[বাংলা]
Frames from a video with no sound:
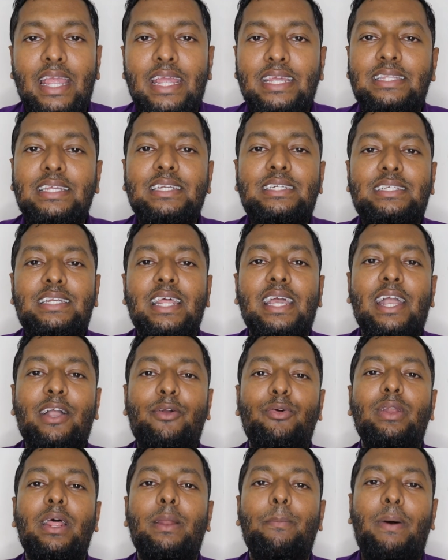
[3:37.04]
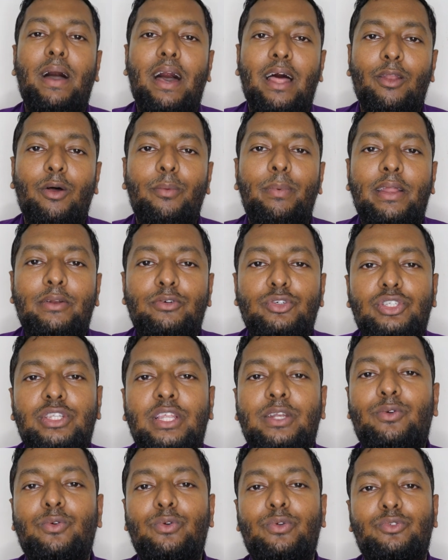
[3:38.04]
এই দেশটা এখন আর ভালো
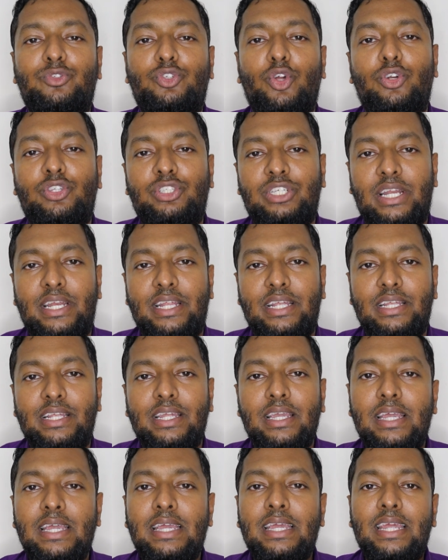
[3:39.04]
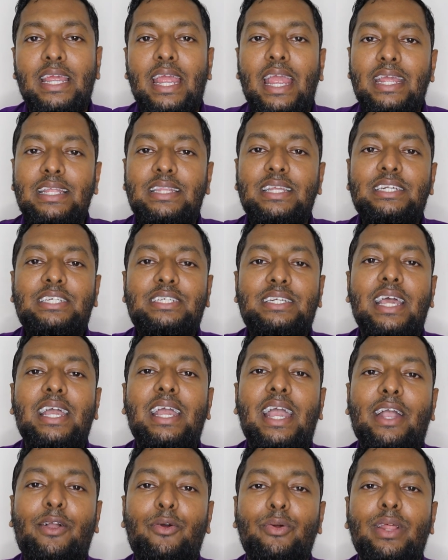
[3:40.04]
মানুষদের কোনো চর্চা নেই এই
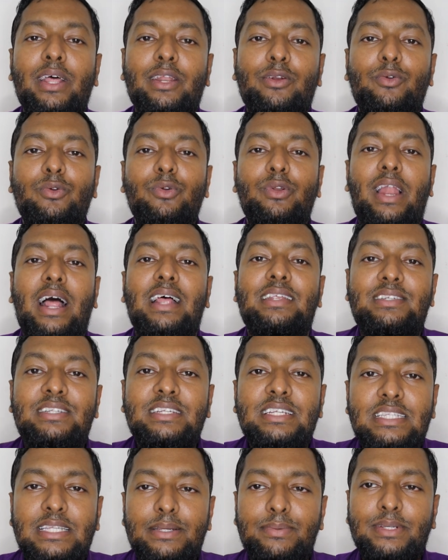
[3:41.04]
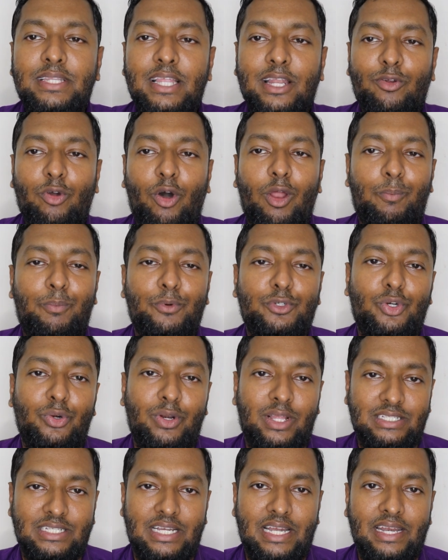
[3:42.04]
দেশটায় এখন আর কোনো রাজনীতিবিদের গল্প
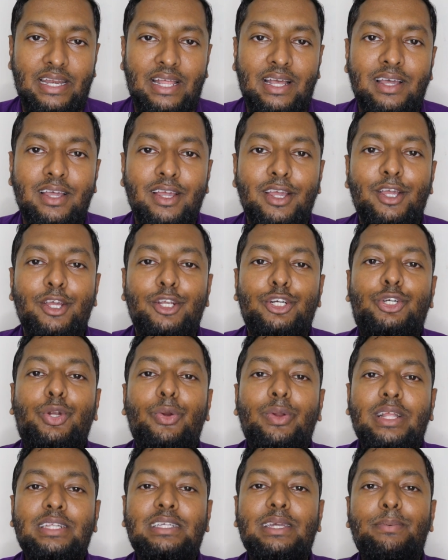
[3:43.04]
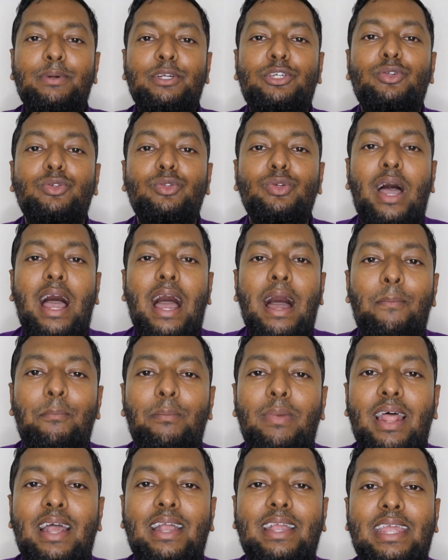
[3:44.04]
শোনা যায় না শোনা যাবে শুধু
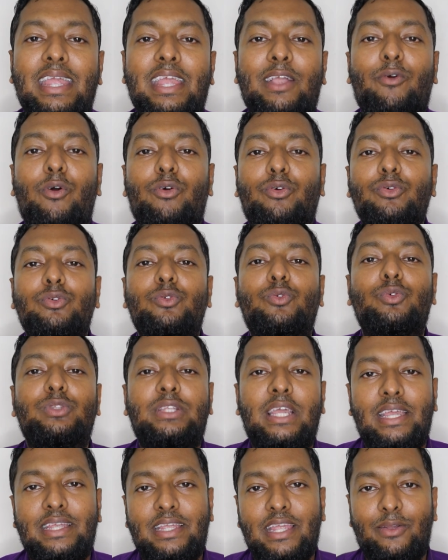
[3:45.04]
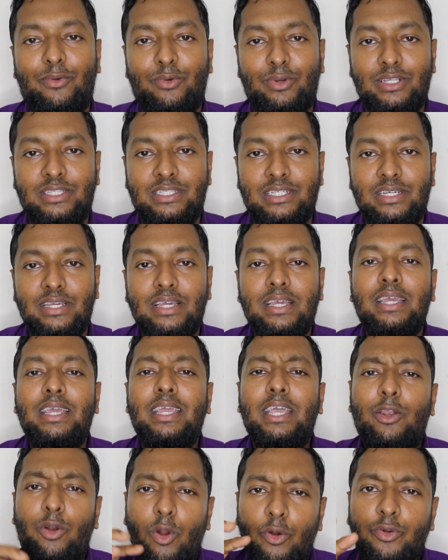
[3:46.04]
আমলা কে কখন কোথায় কি করেছে
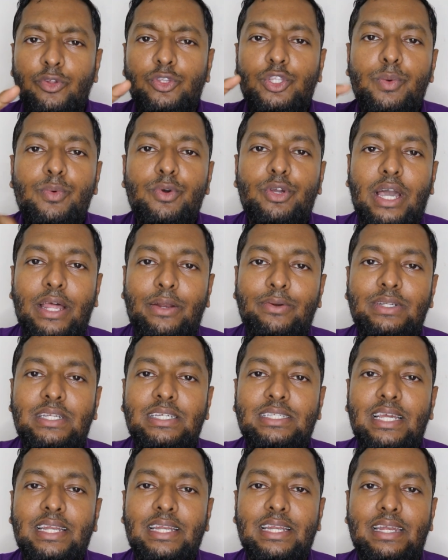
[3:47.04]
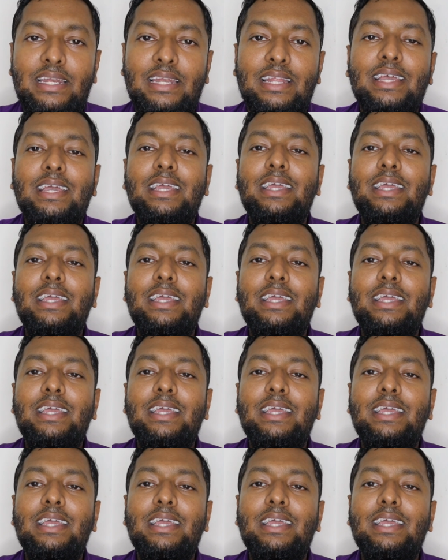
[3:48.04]
এর অন্যতম কারণ কি জানেন